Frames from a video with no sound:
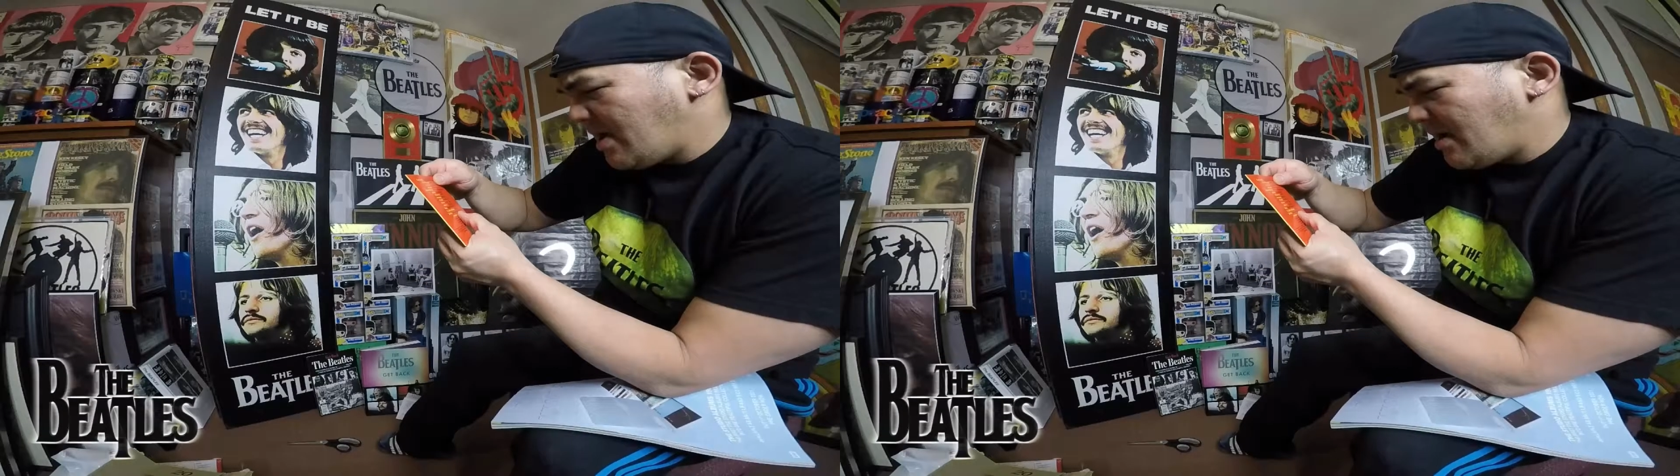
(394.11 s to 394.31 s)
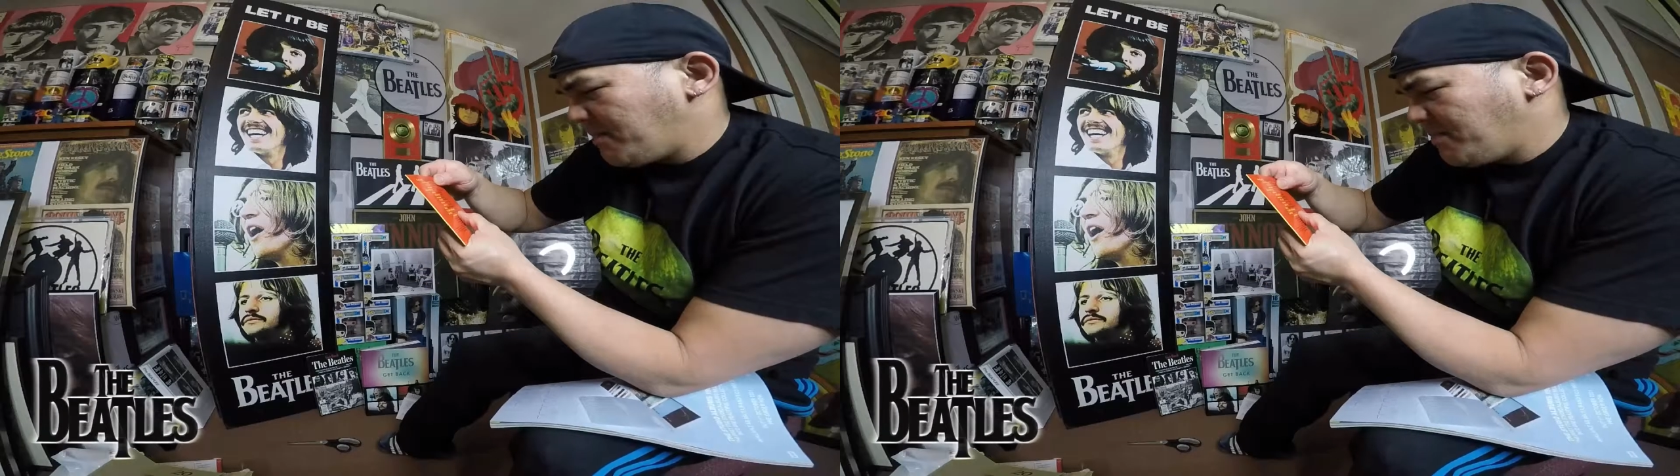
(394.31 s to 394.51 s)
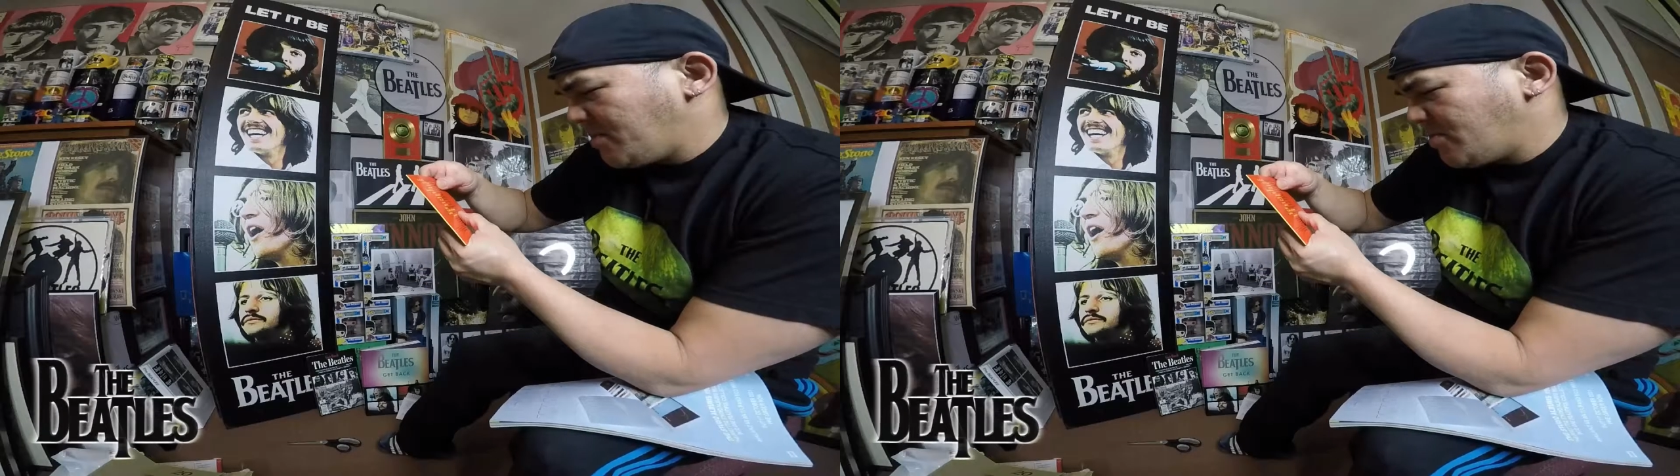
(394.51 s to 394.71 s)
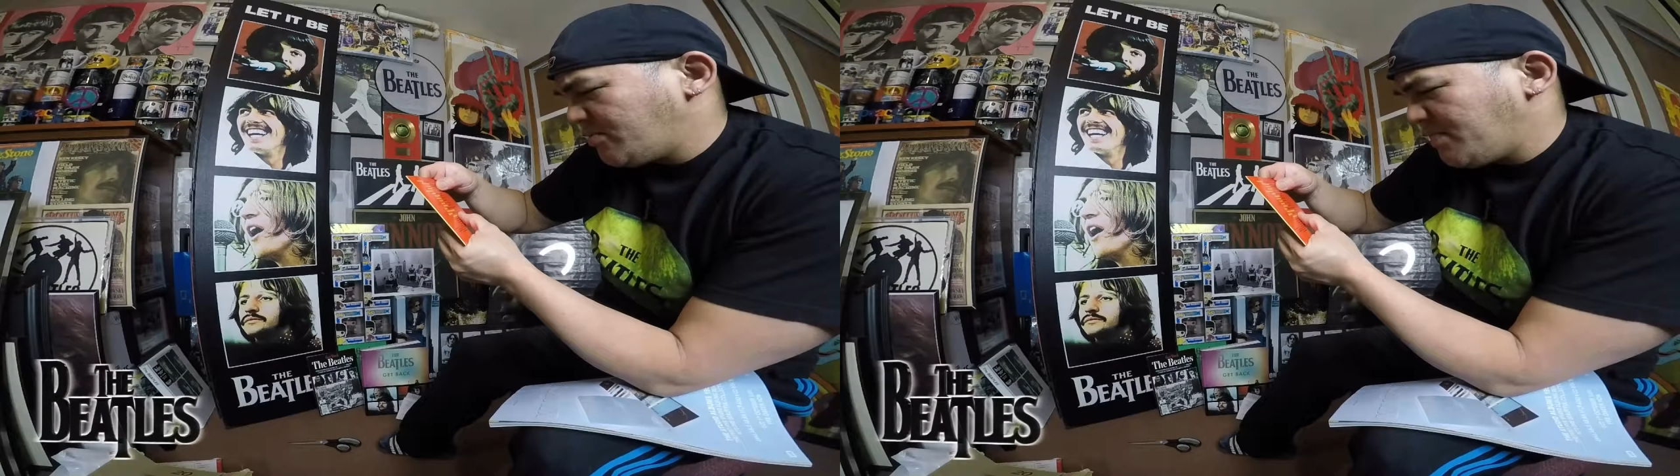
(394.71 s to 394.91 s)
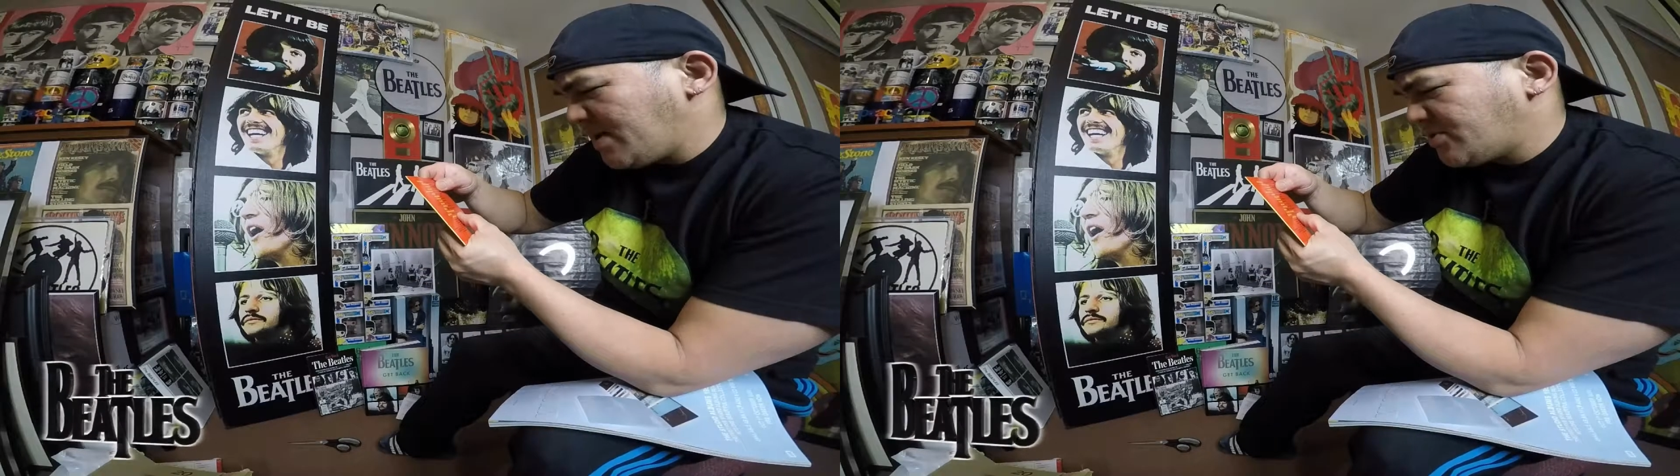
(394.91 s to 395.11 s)
Have
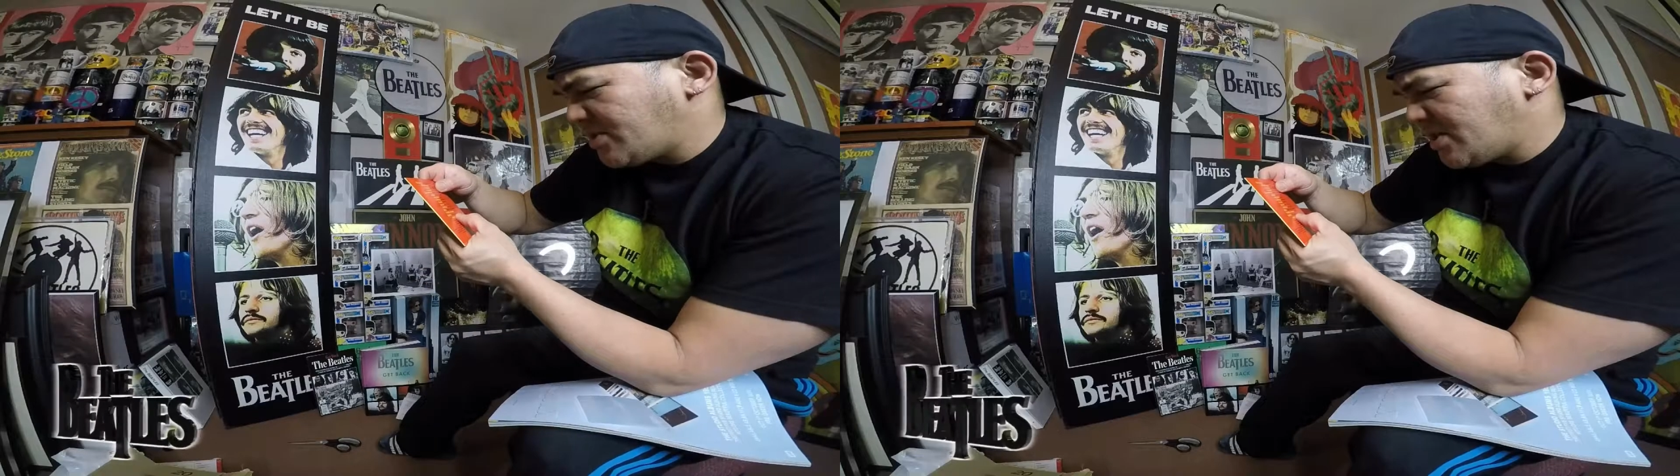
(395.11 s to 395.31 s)
Known Better,